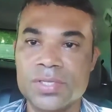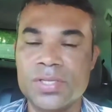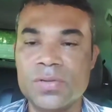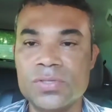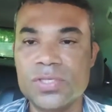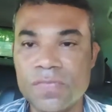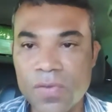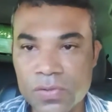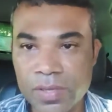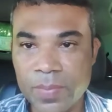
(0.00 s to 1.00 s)
Deus se
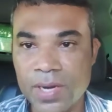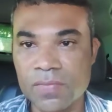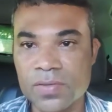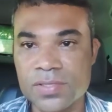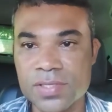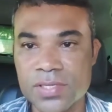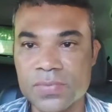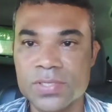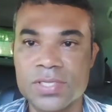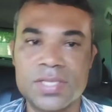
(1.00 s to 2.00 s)
volta para você. Se
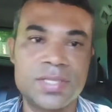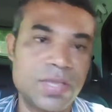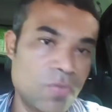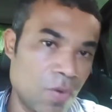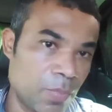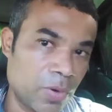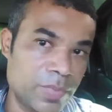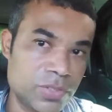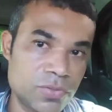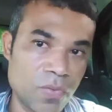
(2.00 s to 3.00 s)
você tem um
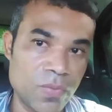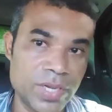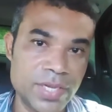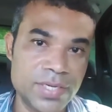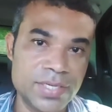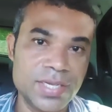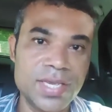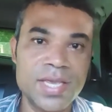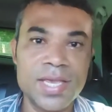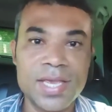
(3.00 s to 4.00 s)
compromisso com Ele,
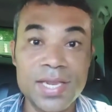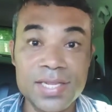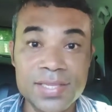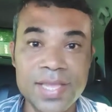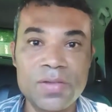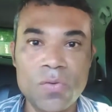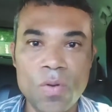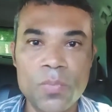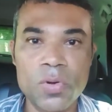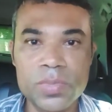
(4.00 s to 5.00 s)
Ele tem um
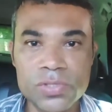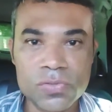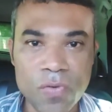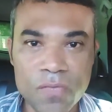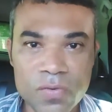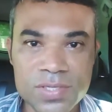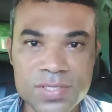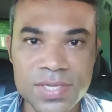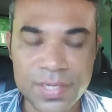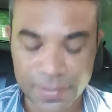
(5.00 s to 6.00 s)
compromisso com
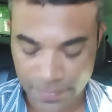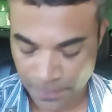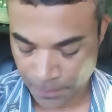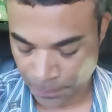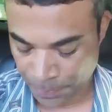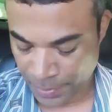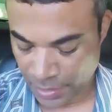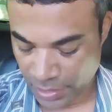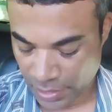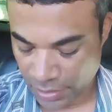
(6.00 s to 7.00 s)
você.
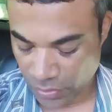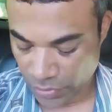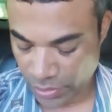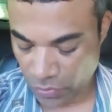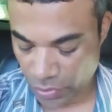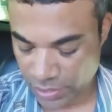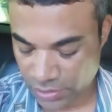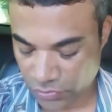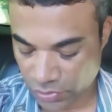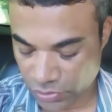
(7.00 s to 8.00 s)
Então,
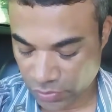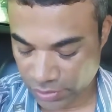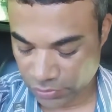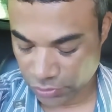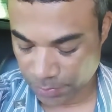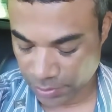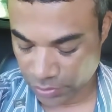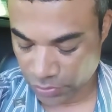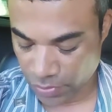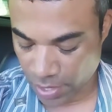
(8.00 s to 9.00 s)
reconheça sua situação
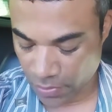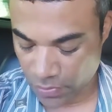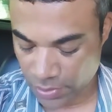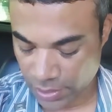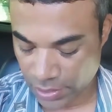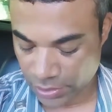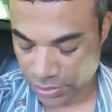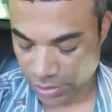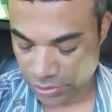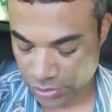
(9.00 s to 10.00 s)
espiritual
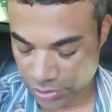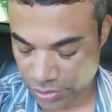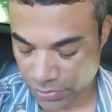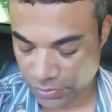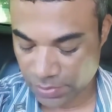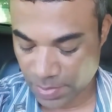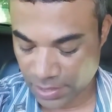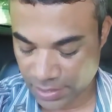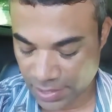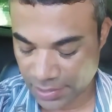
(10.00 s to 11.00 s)
diante de Deus e
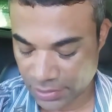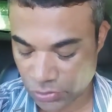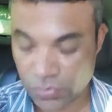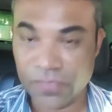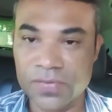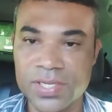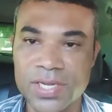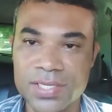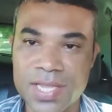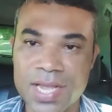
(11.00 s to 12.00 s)
mantenha sua
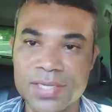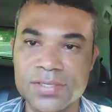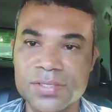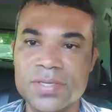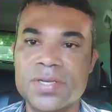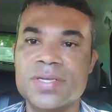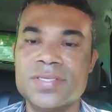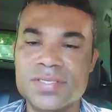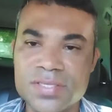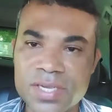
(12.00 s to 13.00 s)
fidelidade.
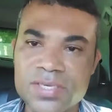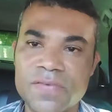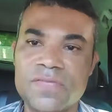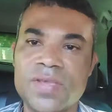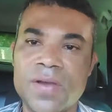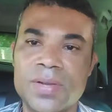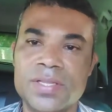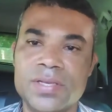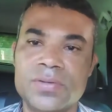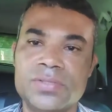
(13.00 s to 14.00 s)
Seja fiel a
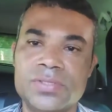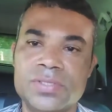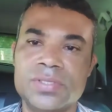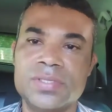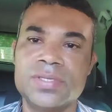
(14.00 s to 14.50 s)
Deus.